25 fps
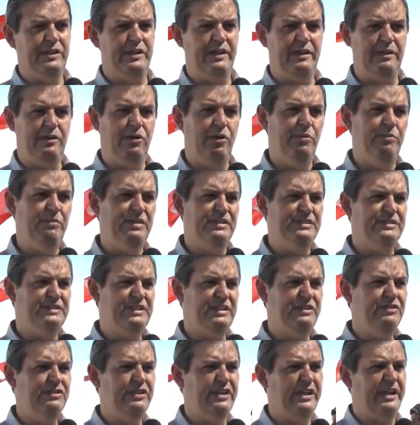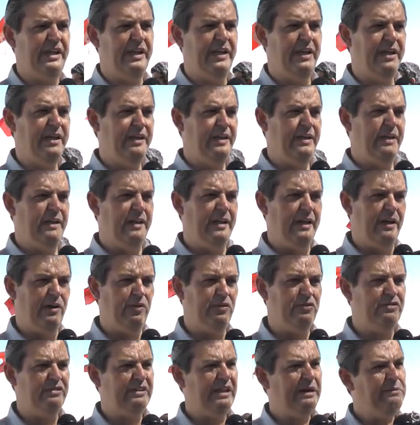eh, convencidos de que
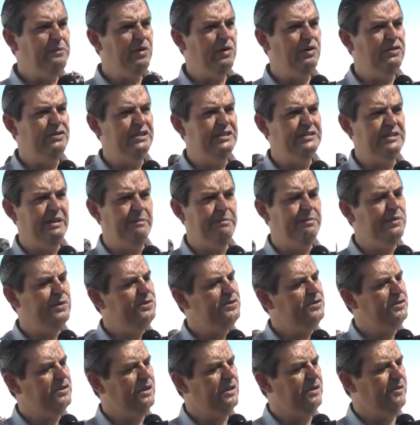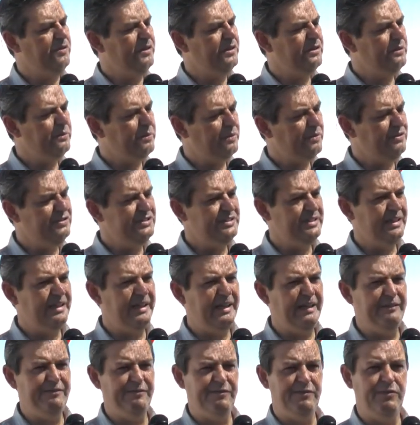contamos con ese apoyo del gobierno provincial
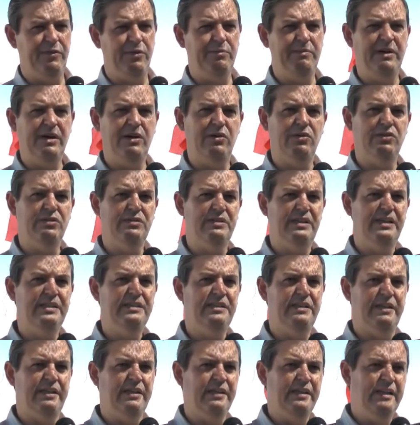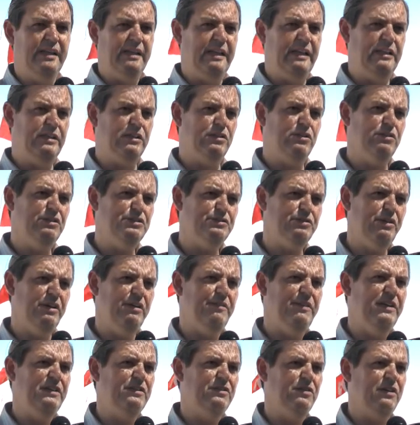que en forma constante, en todos esos
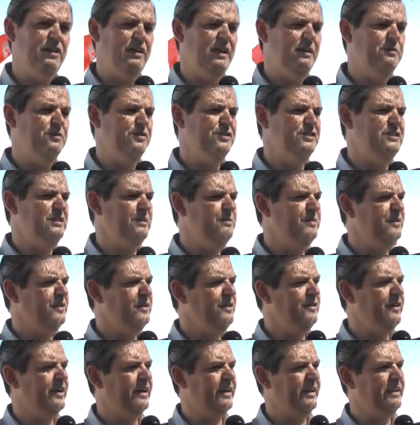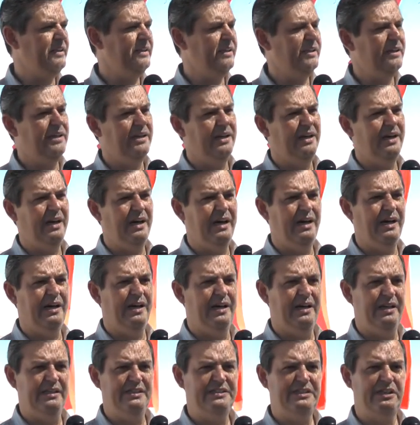eventos que el municipio de Ibarreta
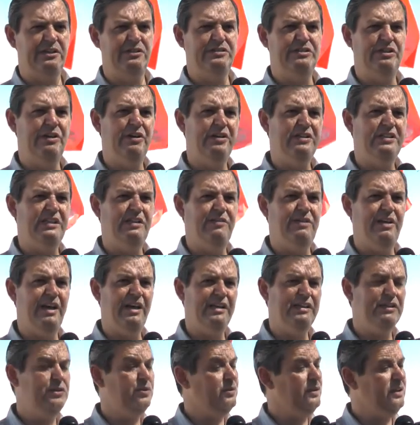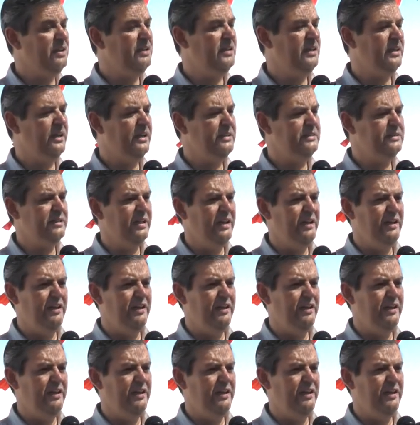ha desarrollado actividades turísticas,